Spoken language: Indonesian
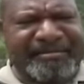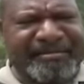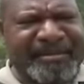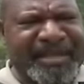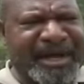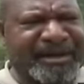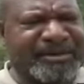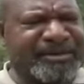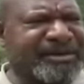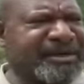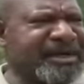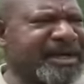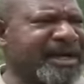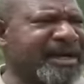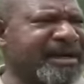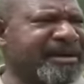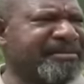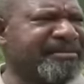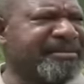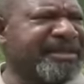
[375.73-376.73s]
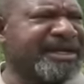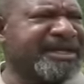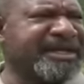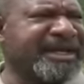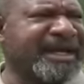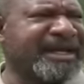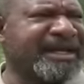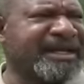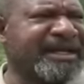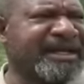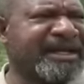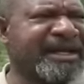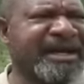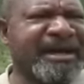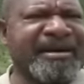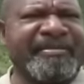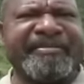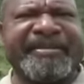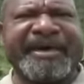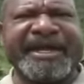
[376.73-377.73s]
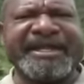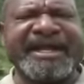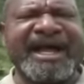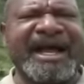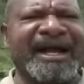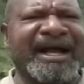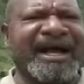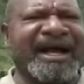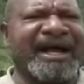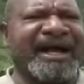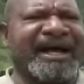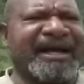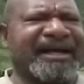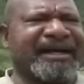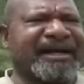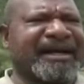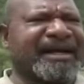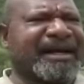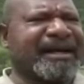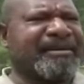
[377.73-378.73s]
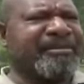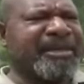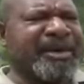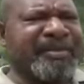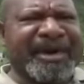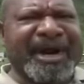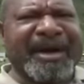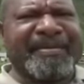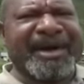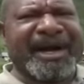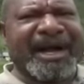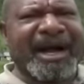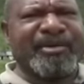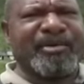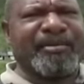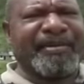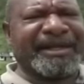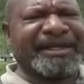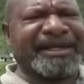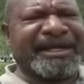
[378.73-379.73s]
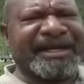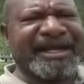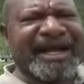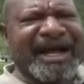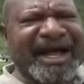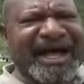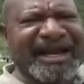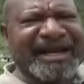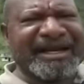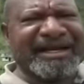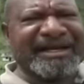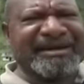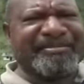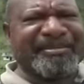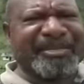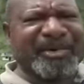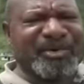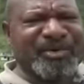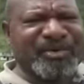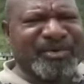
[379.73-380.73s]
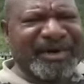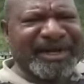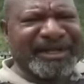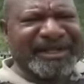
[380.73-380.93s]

maksudnya menjadi penyangga beberapa kabupaten yang ada di Pegunungan